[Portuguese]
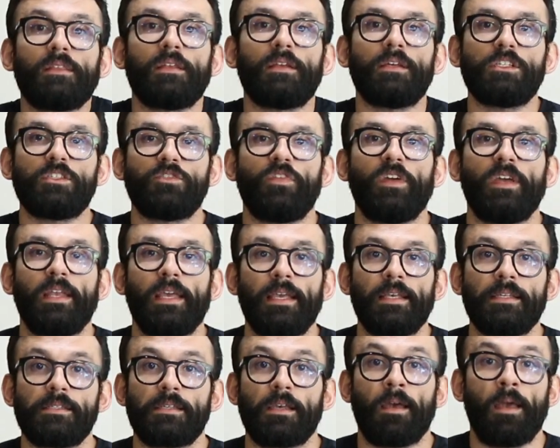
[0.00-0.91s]

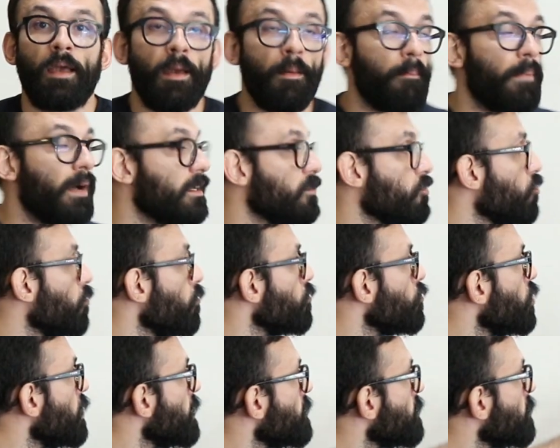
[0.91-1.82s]
transferência, mas
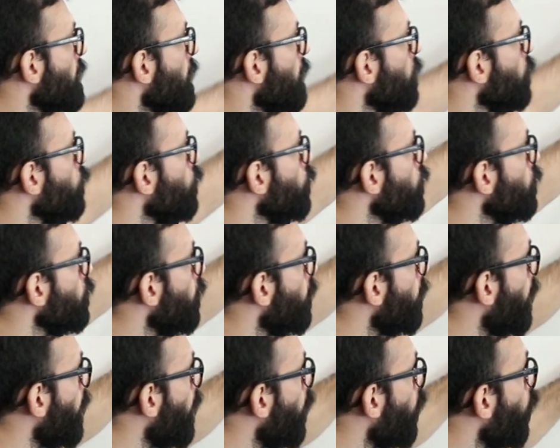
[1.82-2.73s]
onde esse
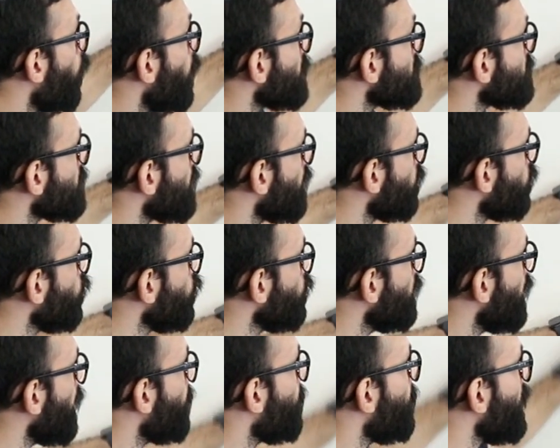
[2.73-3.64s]
aluno ou essa
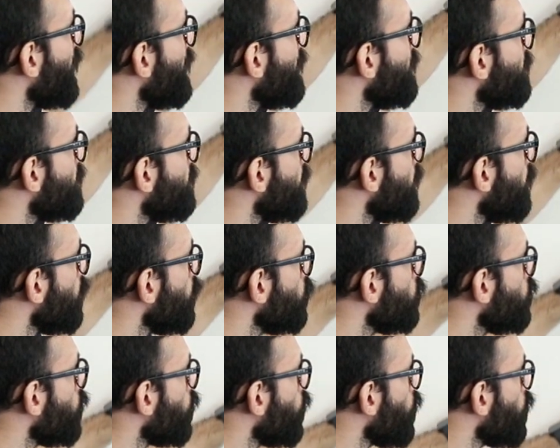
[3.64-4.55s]
aluna
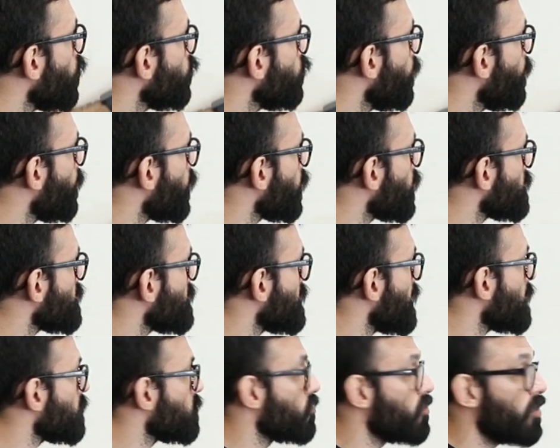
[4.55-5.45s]
aprendeu todo o
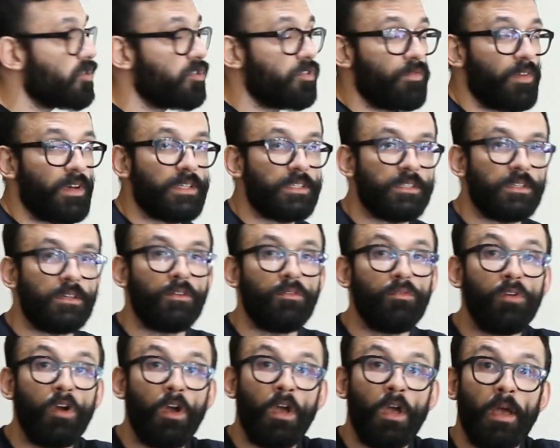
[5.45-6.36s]
processo de
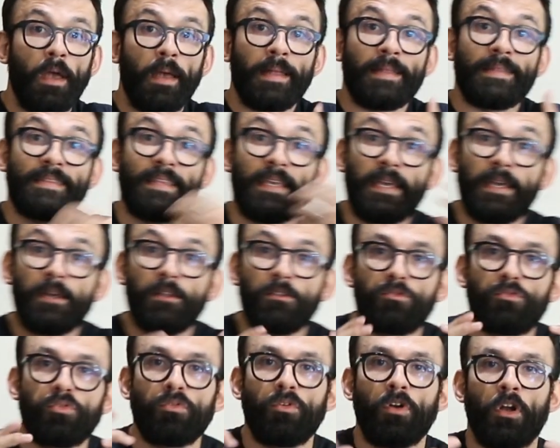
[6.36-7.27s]
ativação
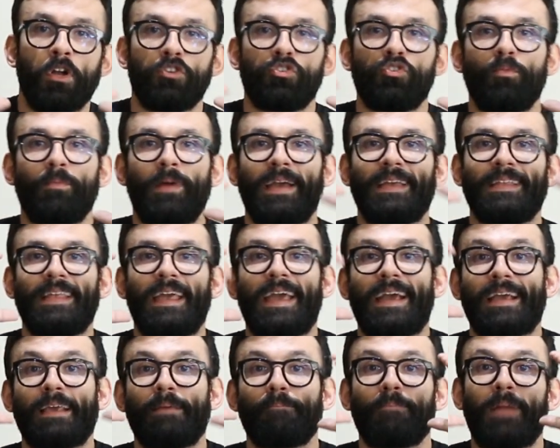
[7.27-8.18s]
dentro de uma
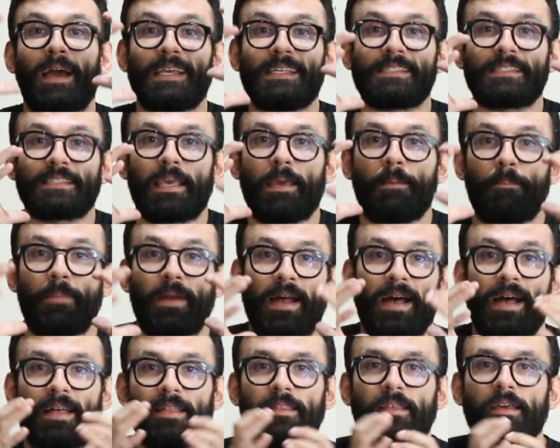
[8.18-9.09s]
ideia mais
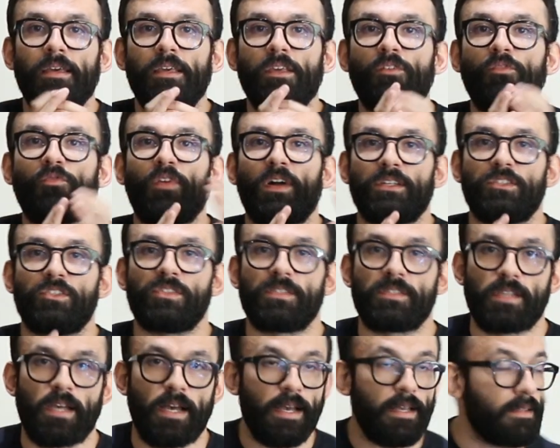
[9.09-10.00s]
quebrada,
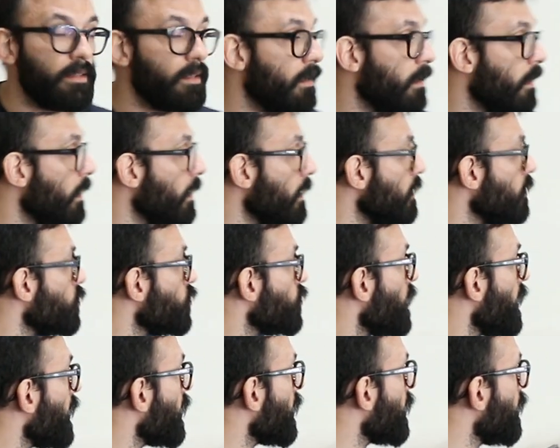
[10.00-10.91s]
enfatizada e
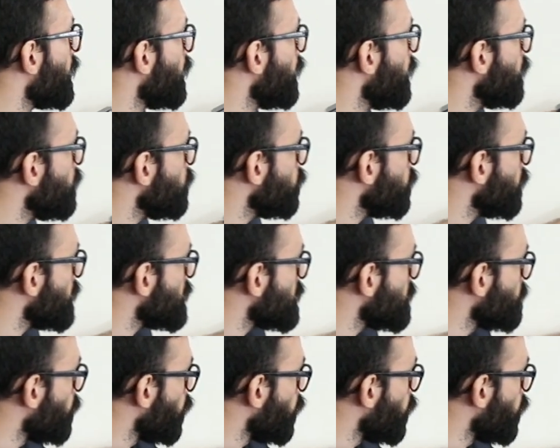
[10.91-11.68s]
chegando nesse